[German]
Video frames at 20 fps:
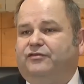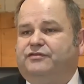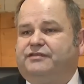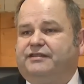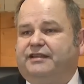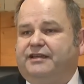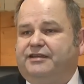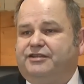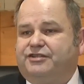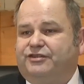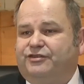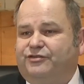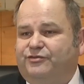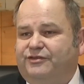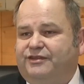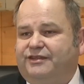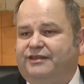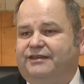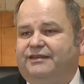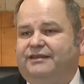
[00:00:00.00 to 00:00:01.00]
österreichischen
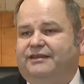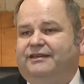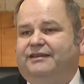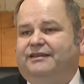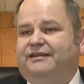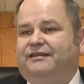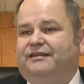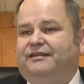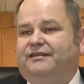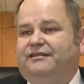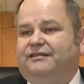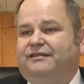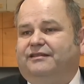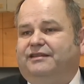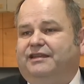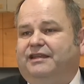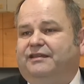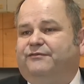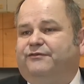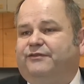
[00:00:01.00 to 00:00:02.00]
Küche,
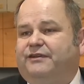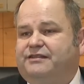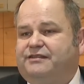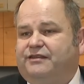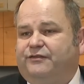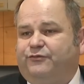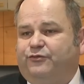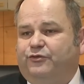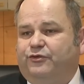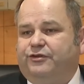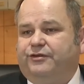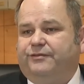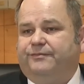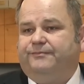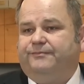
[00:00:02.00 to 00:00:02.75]
jedenfalls erfüllen.